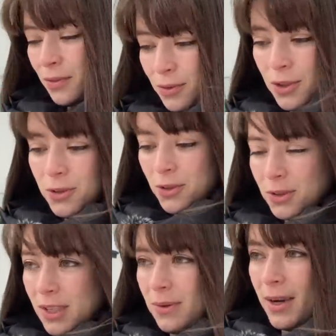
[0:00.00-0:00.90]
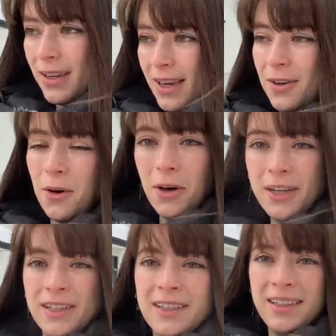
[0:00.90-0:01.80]
冬の時は結構
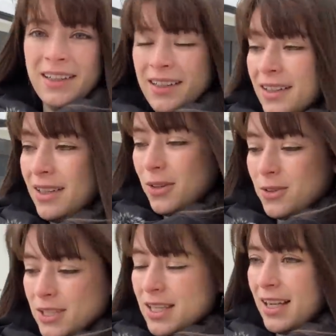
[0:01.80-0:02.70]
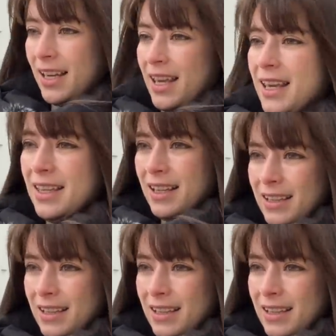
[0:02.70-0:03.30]
気をつけなきゃいけな